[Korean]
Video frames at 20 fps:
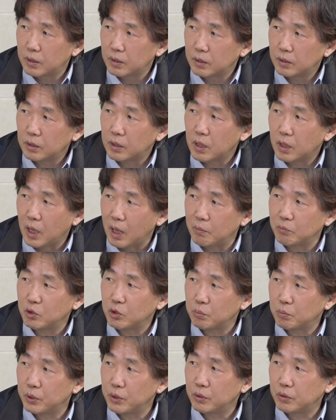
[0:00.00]
특히
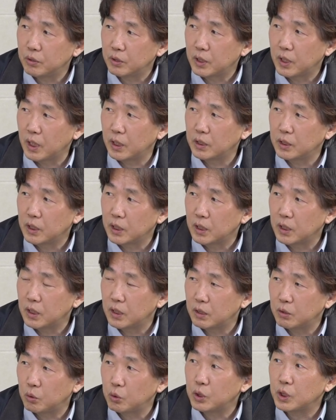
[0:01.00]
감정 표현이
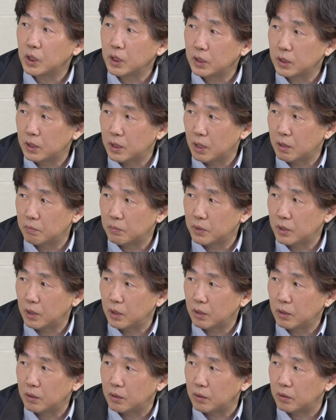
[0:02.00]
굉장히 솔직한
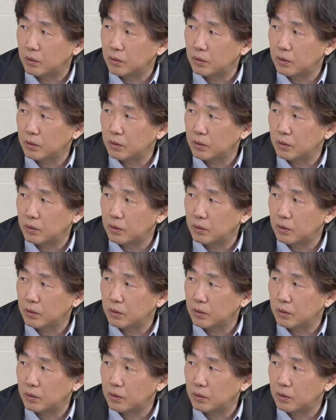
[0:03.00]
사람들이에요. 음.